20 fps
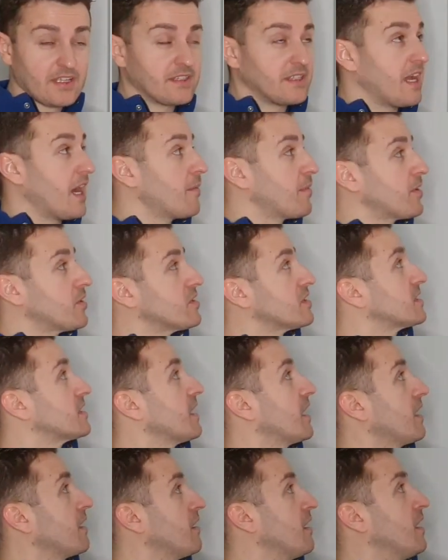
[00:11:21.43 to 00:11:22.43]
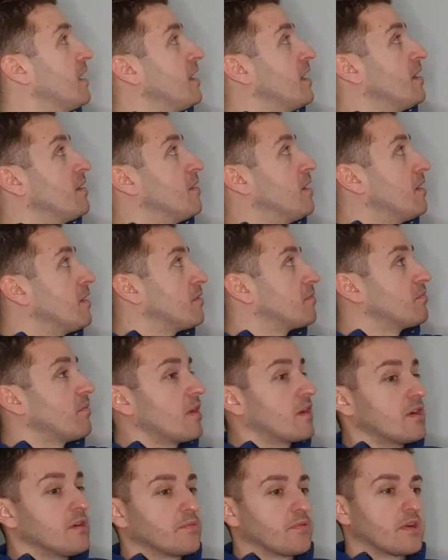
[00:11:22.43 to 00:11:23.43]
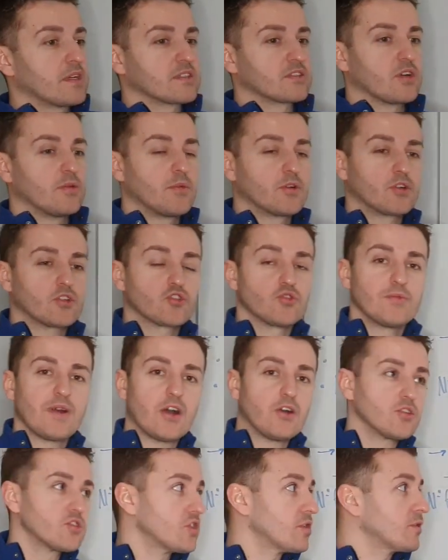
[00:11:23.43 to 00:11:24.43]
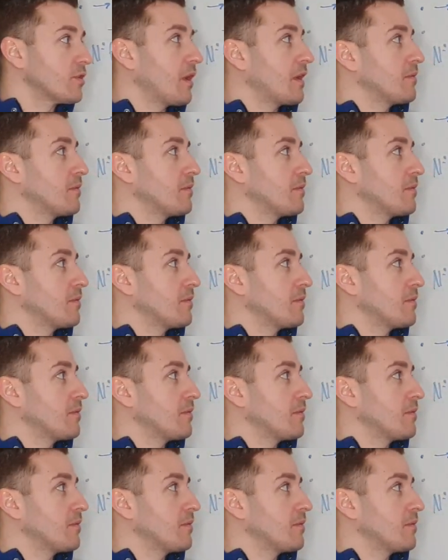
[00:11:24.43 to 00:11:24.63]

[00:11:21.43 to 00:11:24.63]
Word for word: Ya, pero es que, eh, bueno, pues como no suma 8,